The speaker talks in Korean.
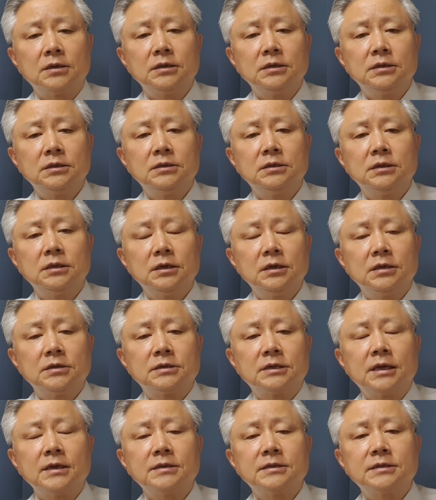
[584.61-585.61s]
이
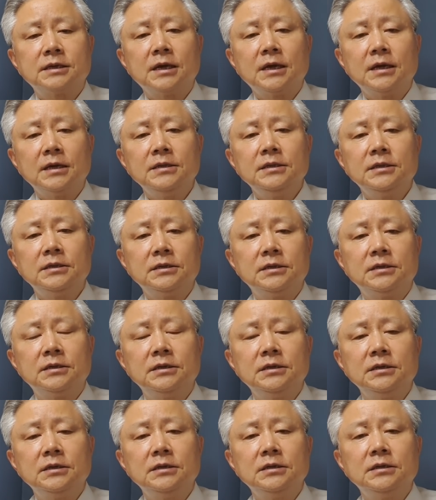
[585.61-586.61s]
셋째인
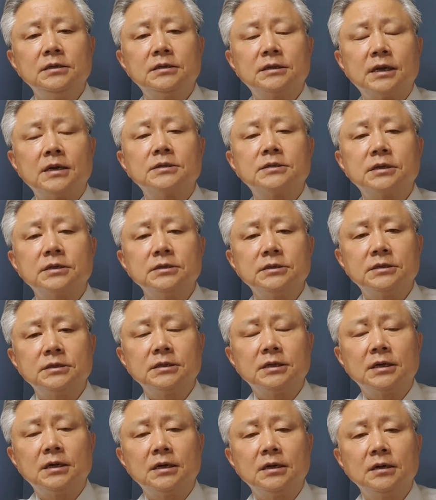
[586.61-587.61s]
이재선
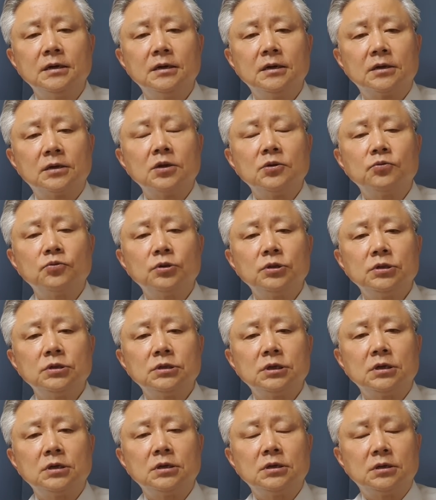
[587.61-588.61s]
씨가 결국은
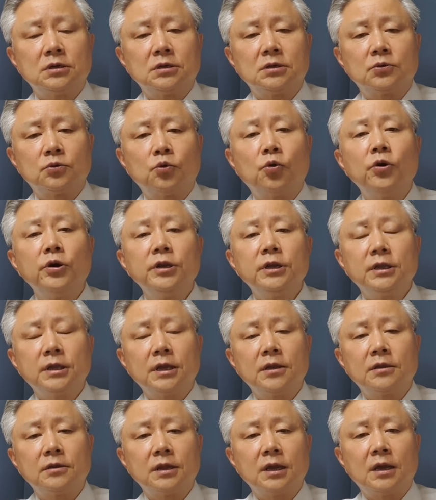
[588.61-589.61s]
이제 고인이
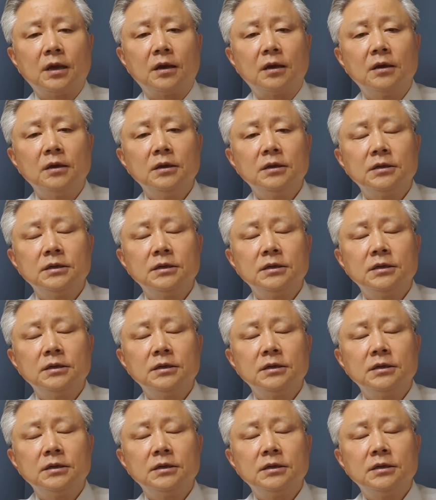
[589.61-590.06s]
되는데